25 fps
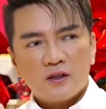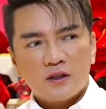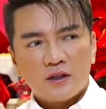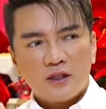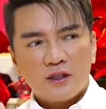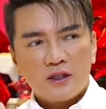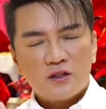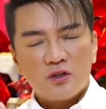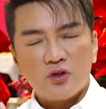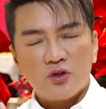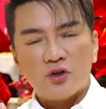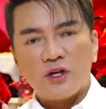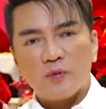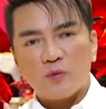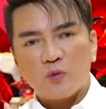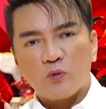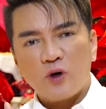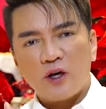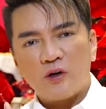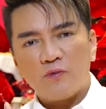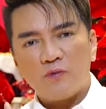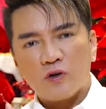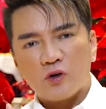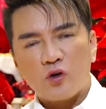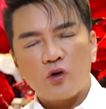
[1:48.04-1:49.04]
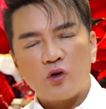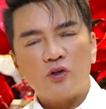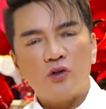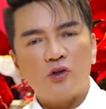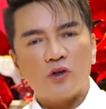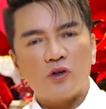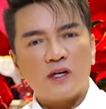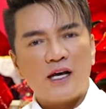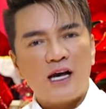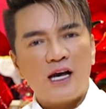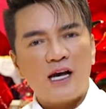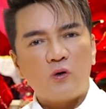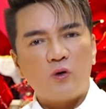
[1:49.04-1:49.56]
cái sự nghiệp của anh và con đường
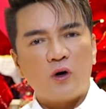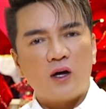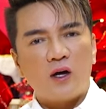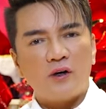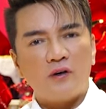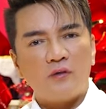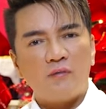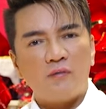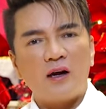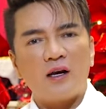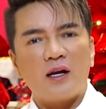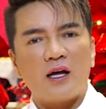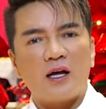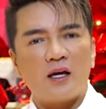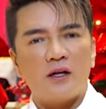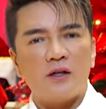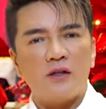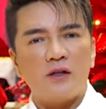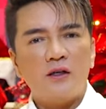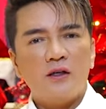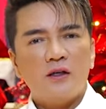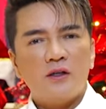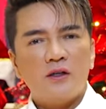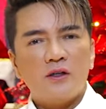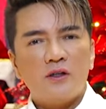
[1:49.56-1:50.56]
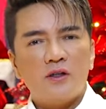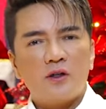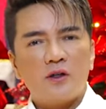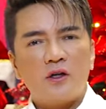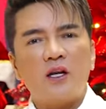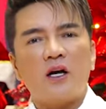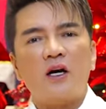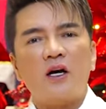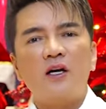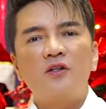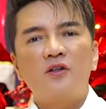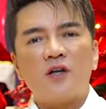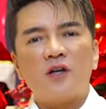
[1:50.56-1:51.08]
ca hát của anh nó mang lại những cái
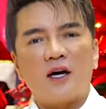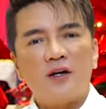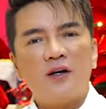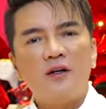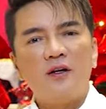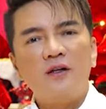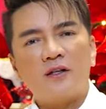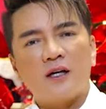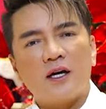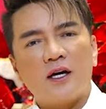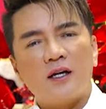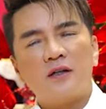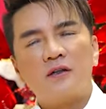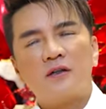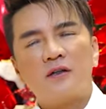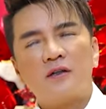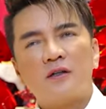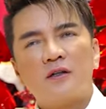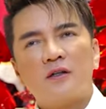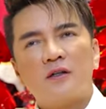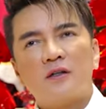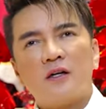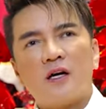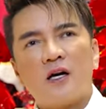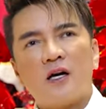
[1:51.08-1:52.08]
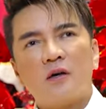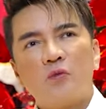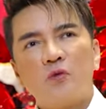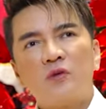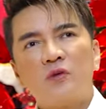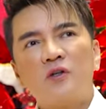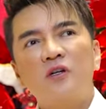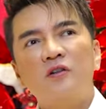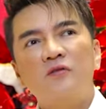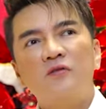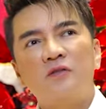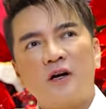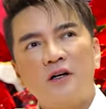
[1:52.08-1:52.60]
lợi ích cho anh đó thì anh anh muốn
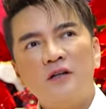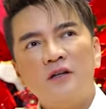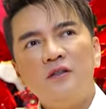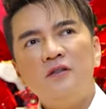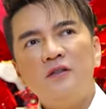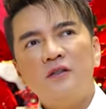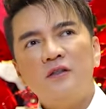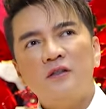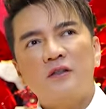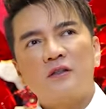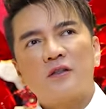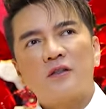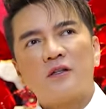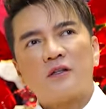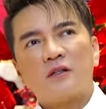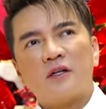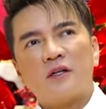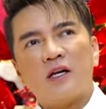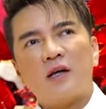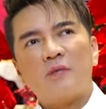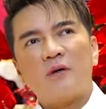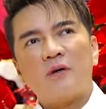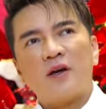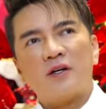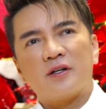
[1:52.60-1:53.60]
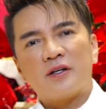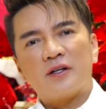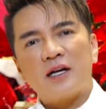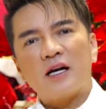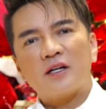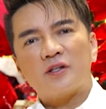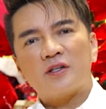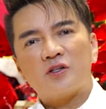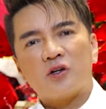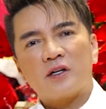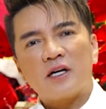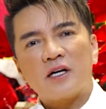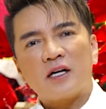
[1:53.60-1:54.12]
tư vấn để làm hành
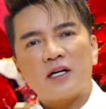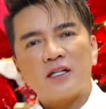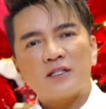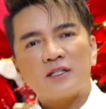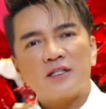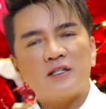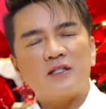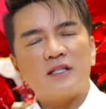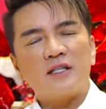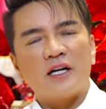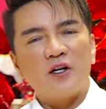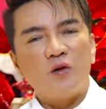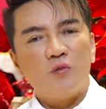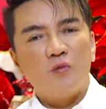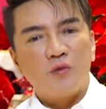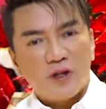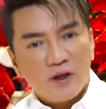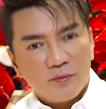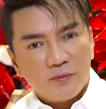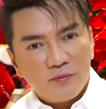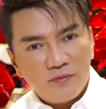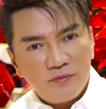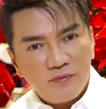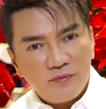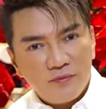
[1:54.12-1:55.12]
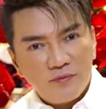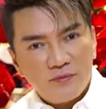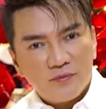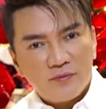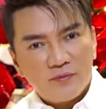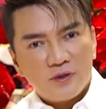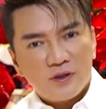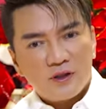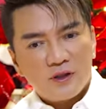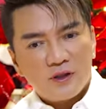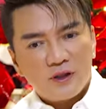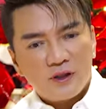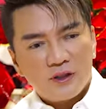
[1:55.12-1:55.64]
trang cho các ca sĩ trẻ đồng nghiệp
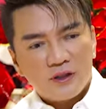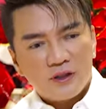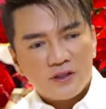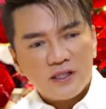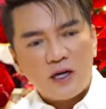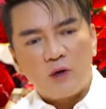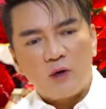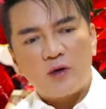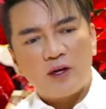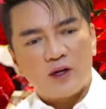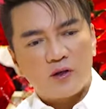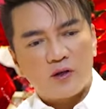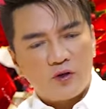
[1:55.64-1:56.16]
à, sau này